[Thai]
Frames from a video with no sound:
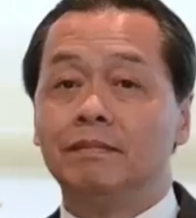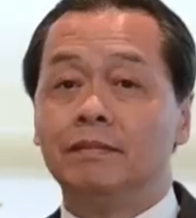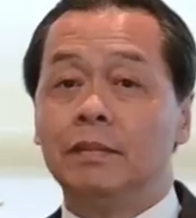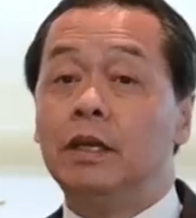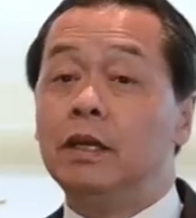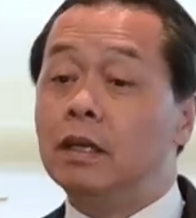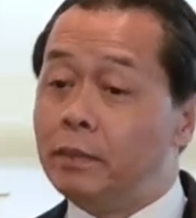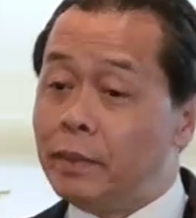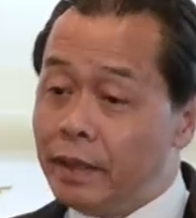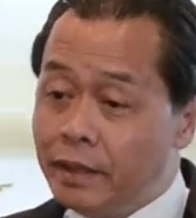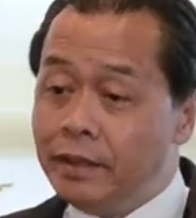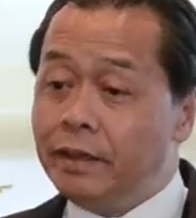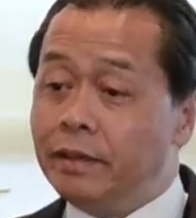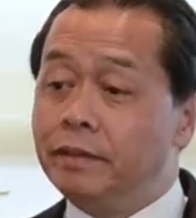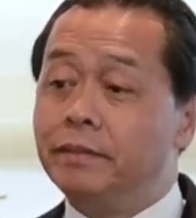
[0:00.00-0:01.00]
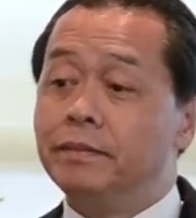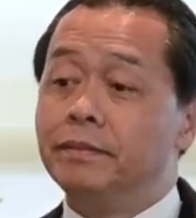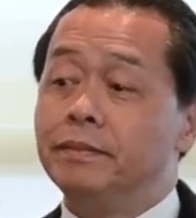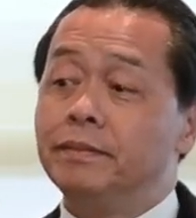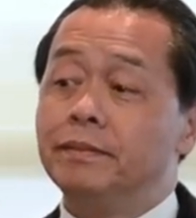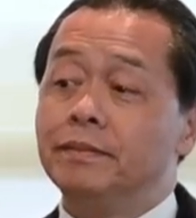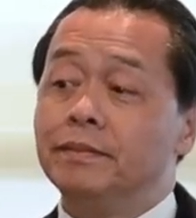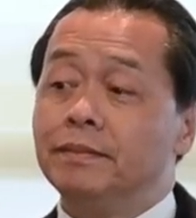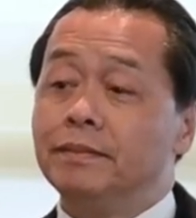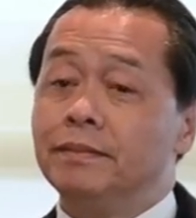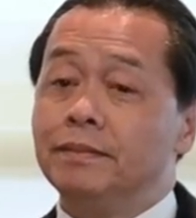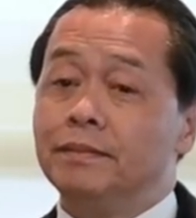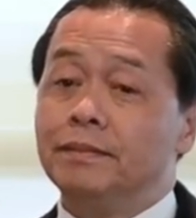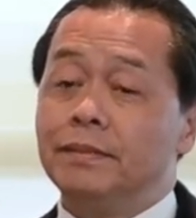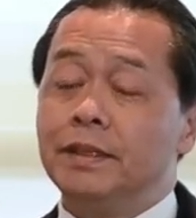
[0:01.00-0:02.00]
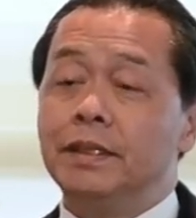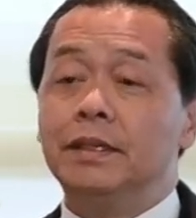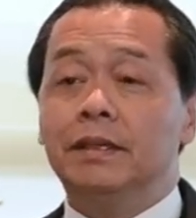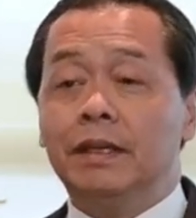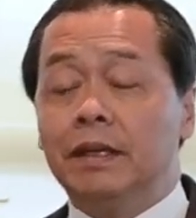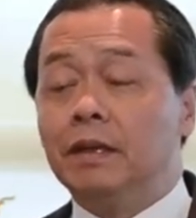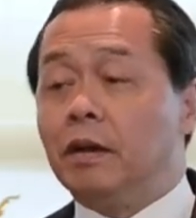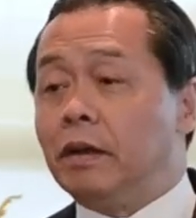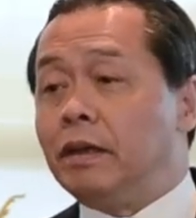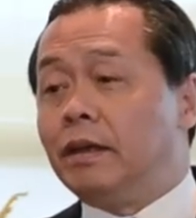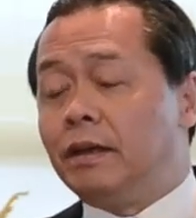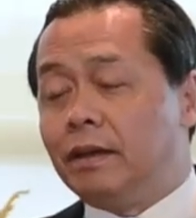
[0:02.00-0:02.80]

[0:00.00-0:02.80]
เงินเดือนไม่ขึ้นขึ้นนิดหน่อย